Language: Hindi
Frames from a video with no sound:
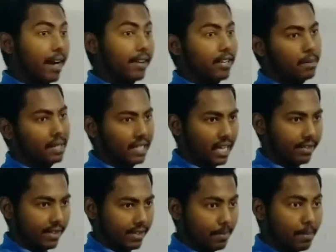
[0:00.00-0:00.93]
फैक्टर भी
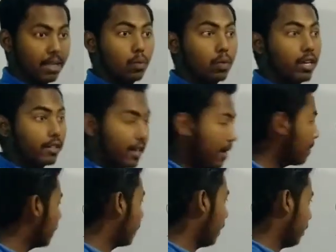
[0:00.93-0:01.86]
निकाल सकते हैं मतलब गुणनखंड
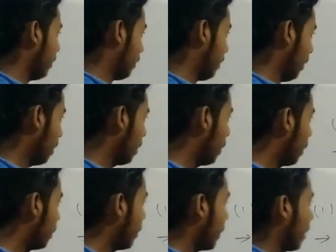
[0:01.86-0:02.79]
भी निकाल सकते हैं
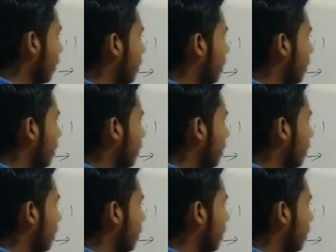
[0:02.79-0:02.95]
देखिए